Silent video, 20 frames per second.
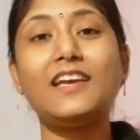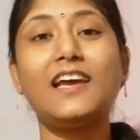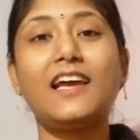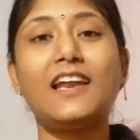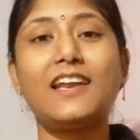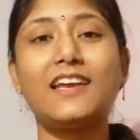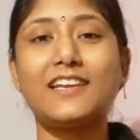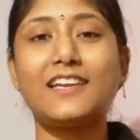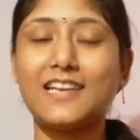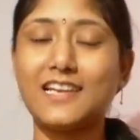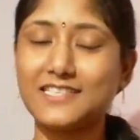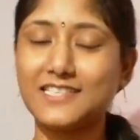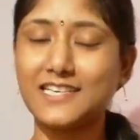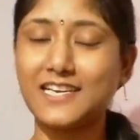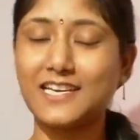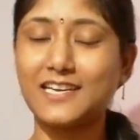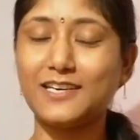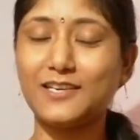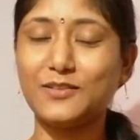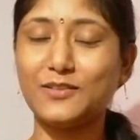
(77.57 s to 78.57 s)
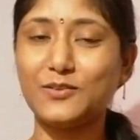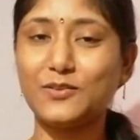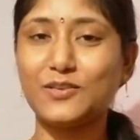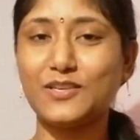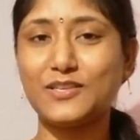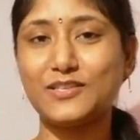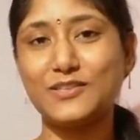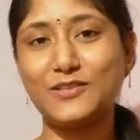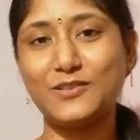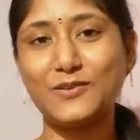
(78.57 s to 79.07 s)
అలాగే నా ఛానల్ ఎందుకు
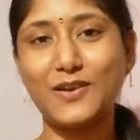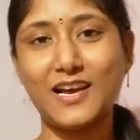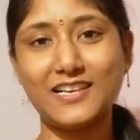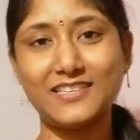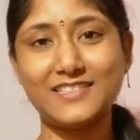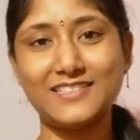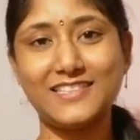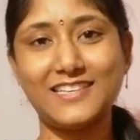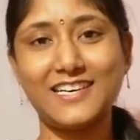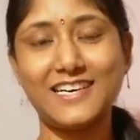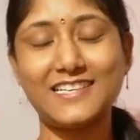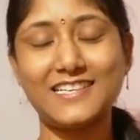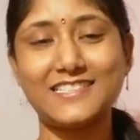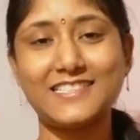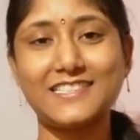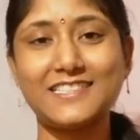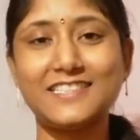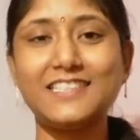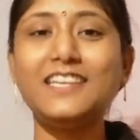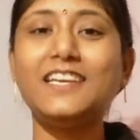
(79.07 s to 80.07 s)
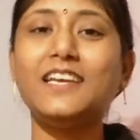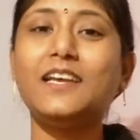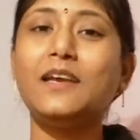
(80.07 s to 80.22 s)
నచ్చిందో ఆన్సర్ రాసేసి